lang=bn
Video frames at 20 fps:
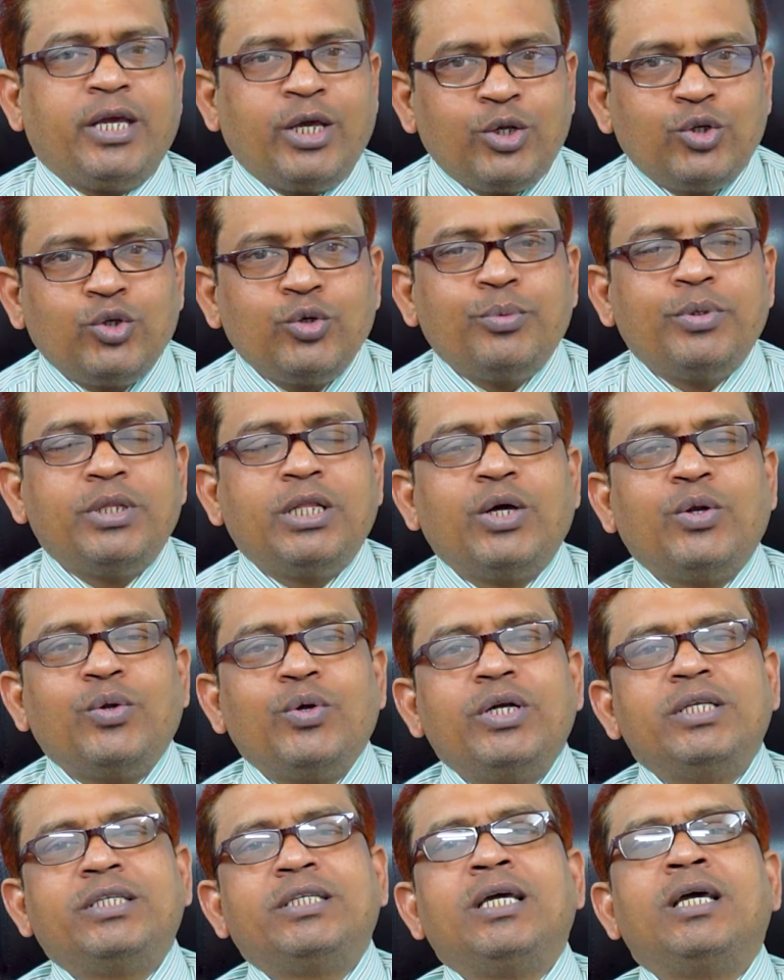এর সুবিধা
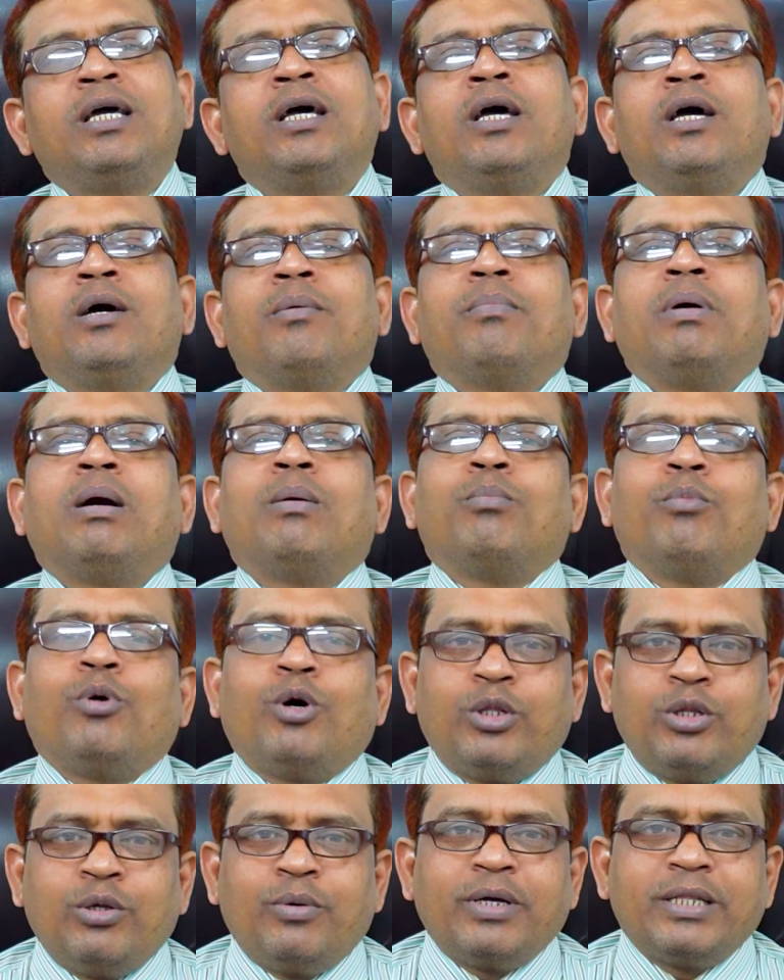রয়েছে বা
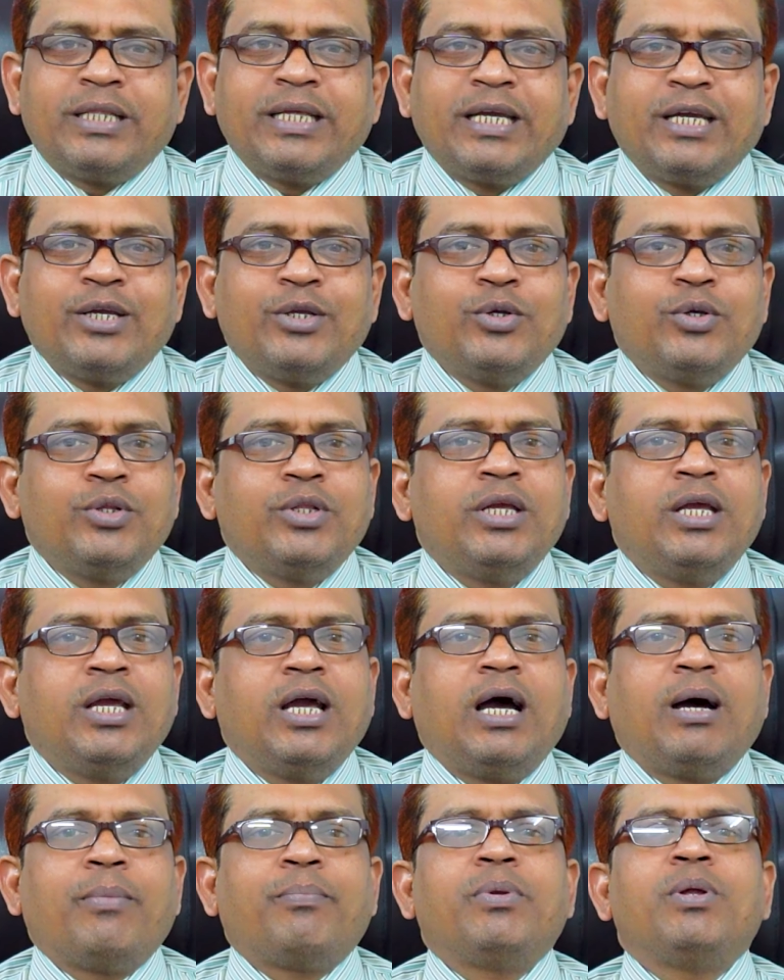মলদোভা থেকে যদি
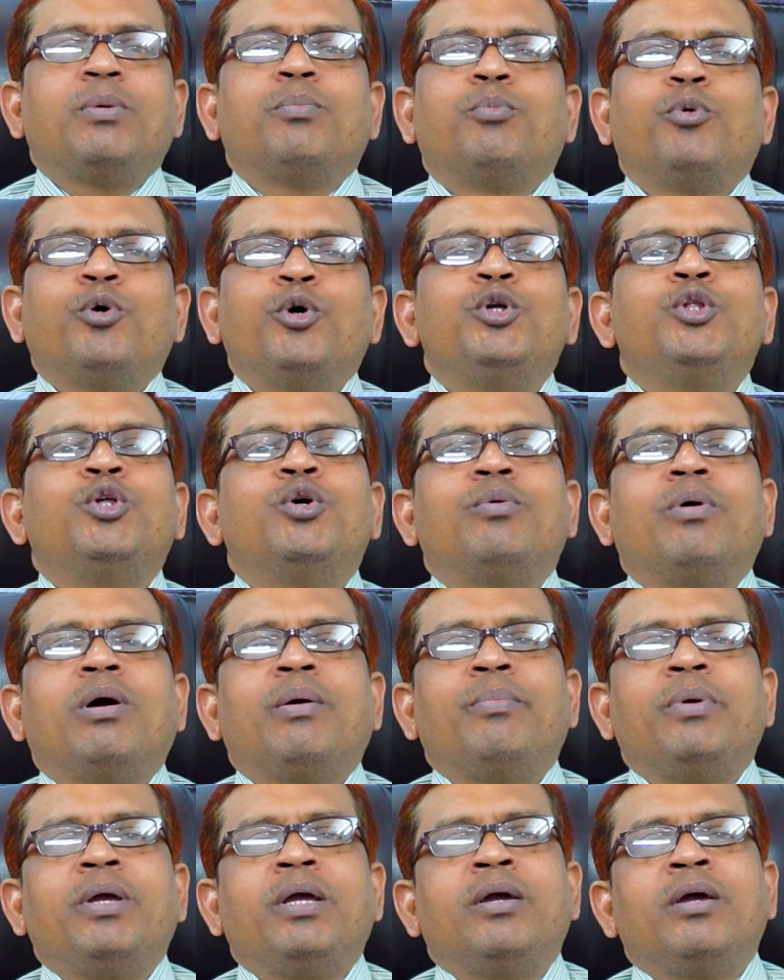আপনি
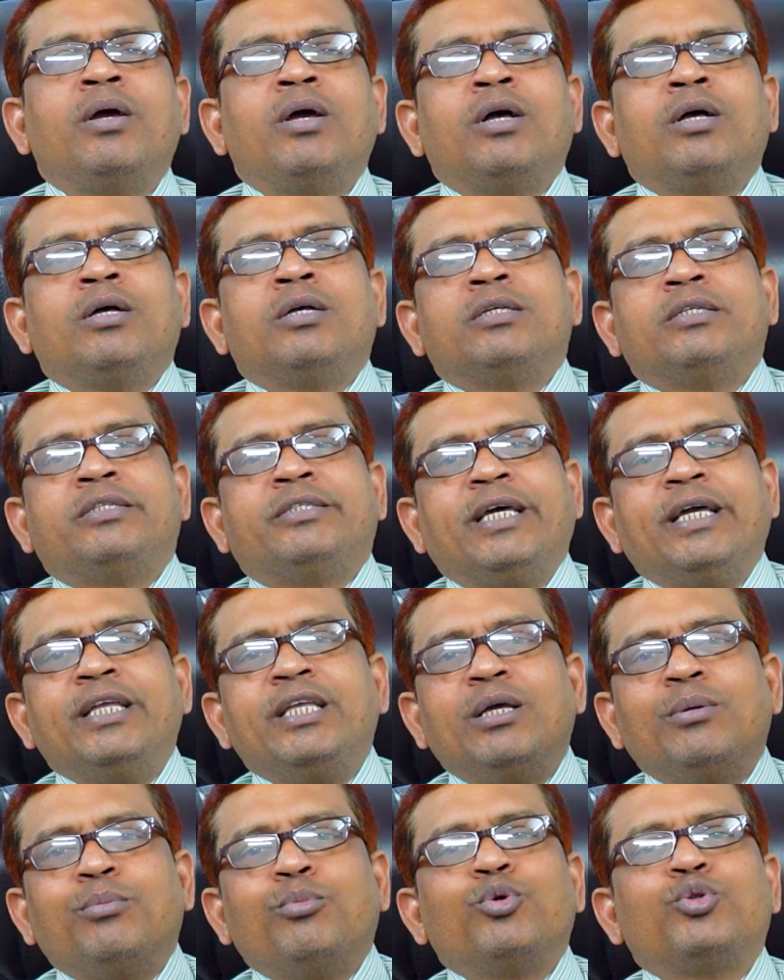বৈধভাবে
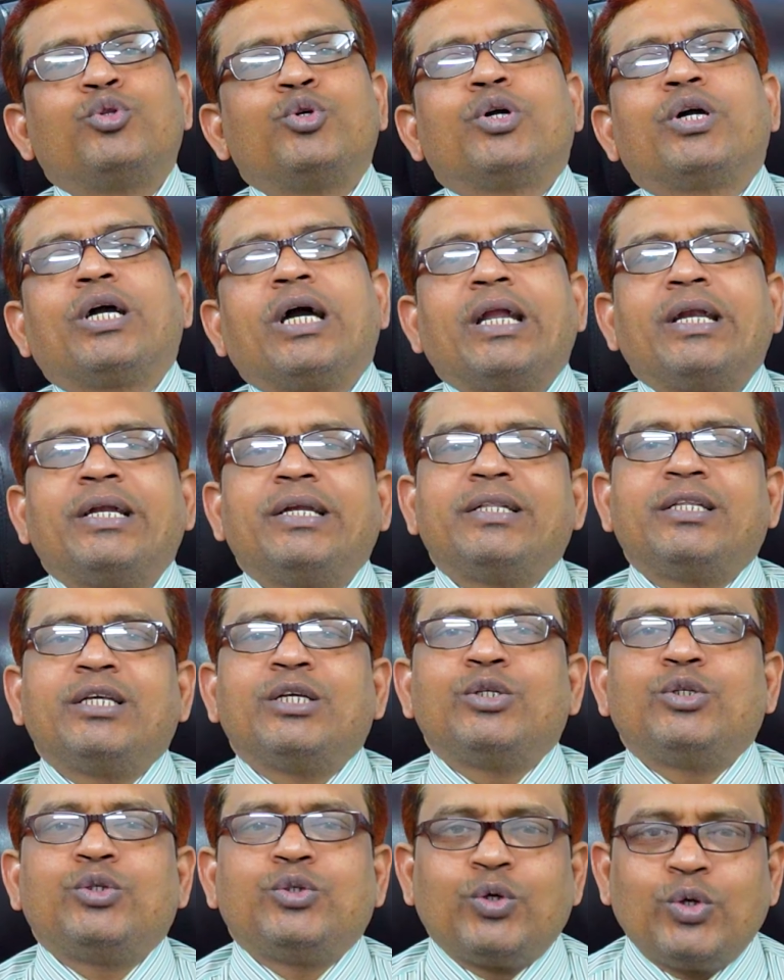সেঞ্জনমুক্ত
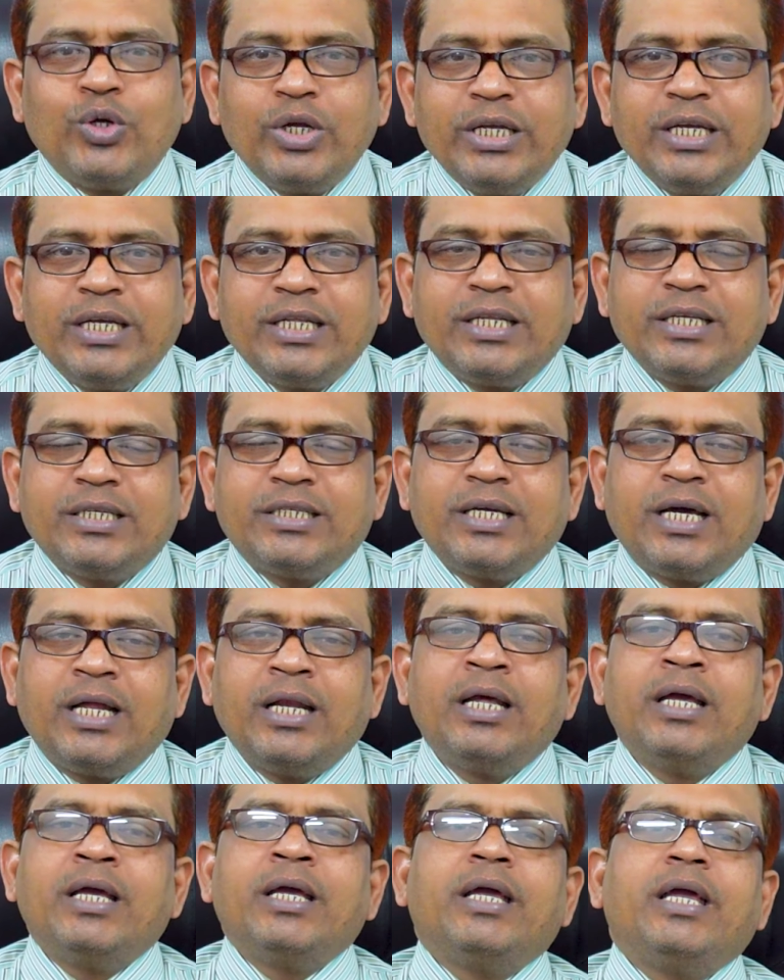কান্ট্রিতে চলে যেতে চান
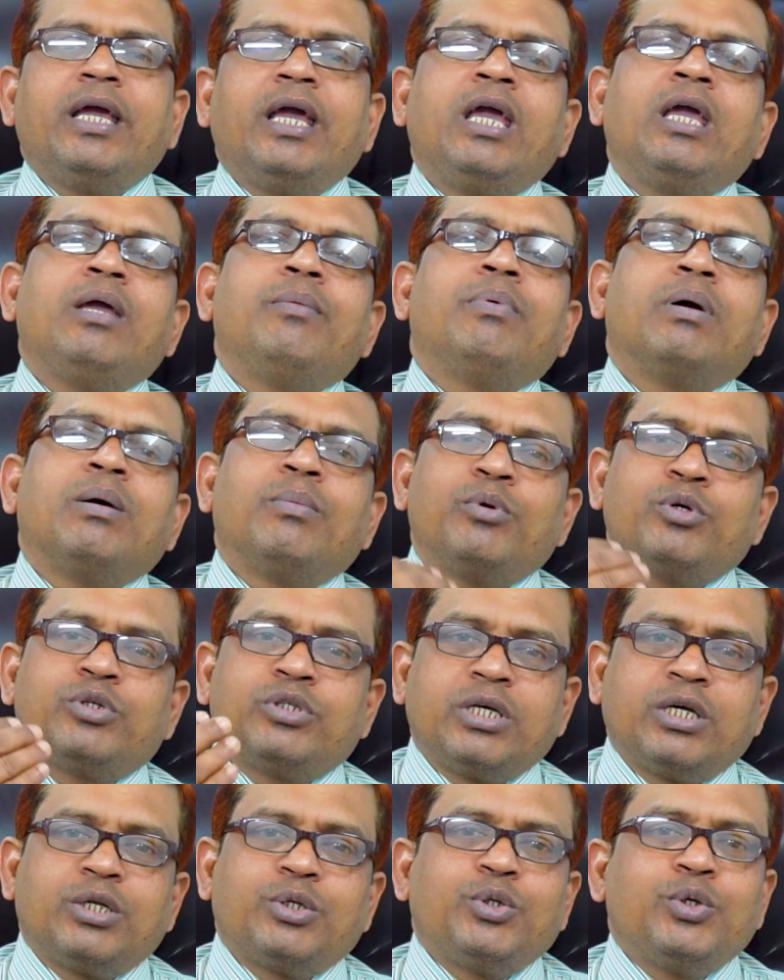এই
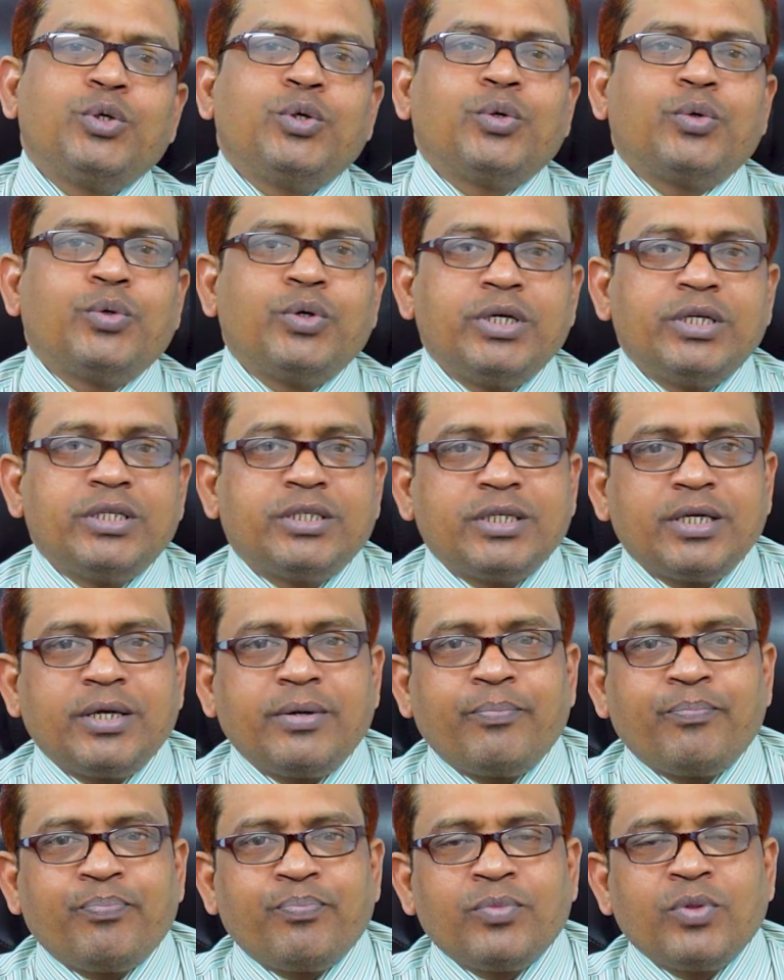ব্যবস্থাটিও রয়েছে
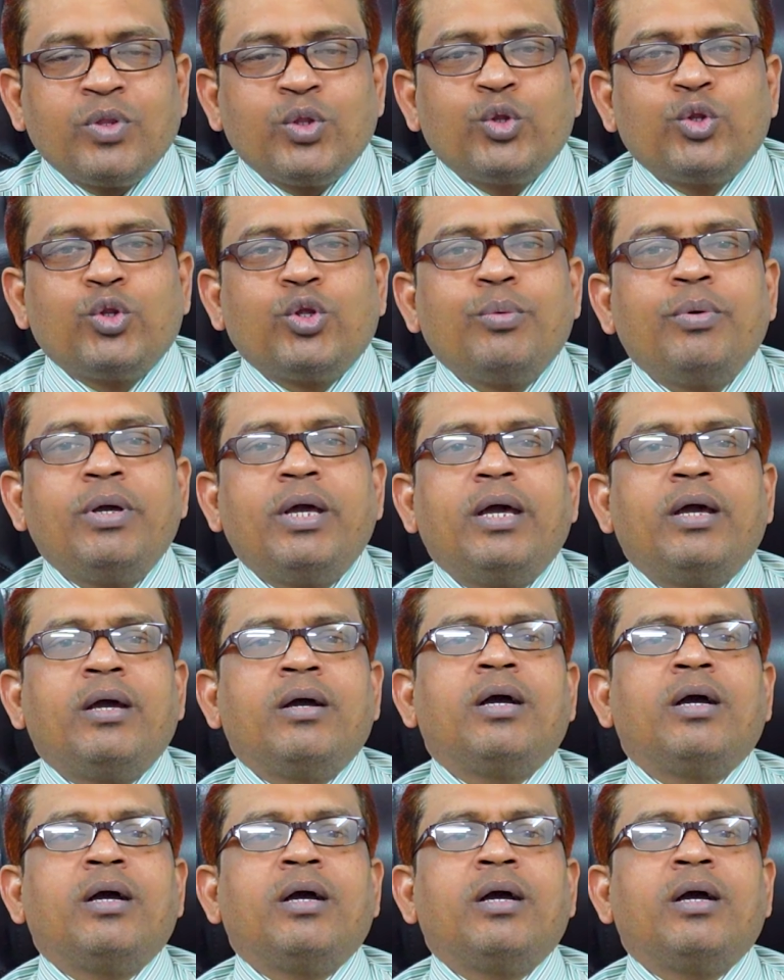তবে